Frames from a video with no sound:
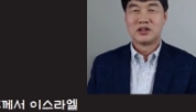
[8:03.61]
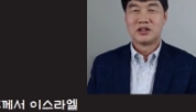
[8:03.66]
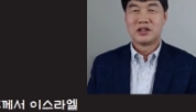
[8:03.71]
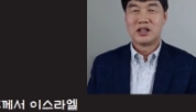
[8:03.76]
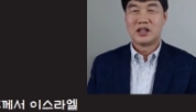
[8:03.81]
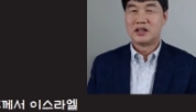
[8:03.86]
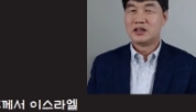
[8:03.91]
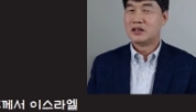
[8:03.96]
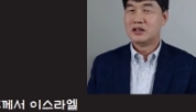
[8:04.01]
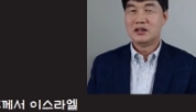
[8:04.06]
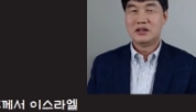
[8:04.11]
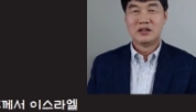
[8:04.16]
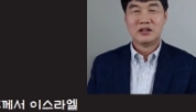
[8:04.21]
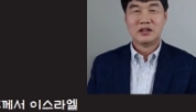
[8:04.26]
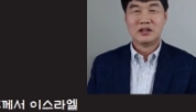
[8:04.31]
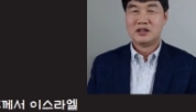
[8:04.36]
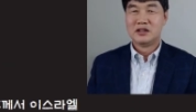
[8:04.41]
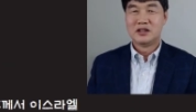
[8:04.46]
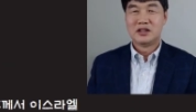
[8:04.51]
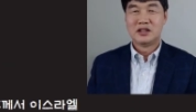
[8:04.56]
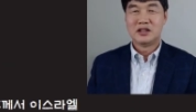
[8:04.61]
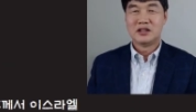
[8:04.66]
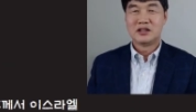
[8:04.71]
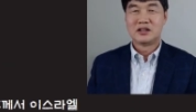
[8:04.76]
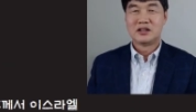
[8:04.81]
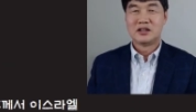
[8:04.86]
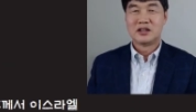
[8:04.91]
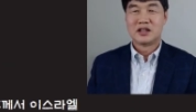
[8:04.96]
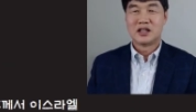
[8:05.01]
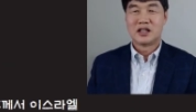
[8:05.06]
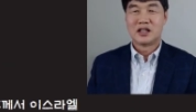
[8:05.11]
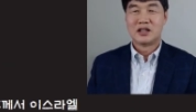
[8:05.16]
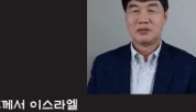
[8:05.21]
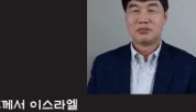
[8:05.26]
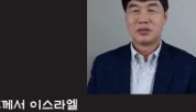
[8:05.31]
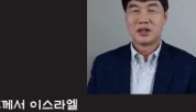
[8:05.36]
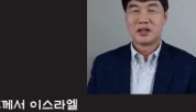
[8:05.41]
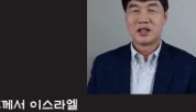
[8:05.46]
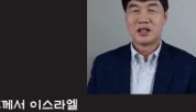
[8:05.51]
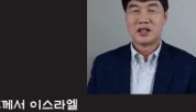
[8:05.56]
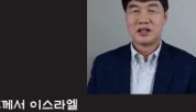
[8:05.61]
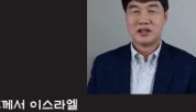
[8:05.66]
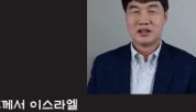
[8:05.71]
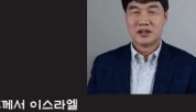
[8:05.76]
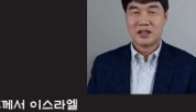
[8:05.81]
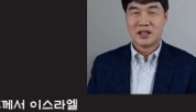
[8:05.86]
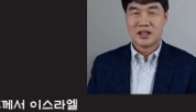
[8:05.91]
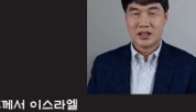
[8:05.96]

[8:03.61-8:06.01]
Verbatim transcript: 때는 너희들이 그알 바가 아니다.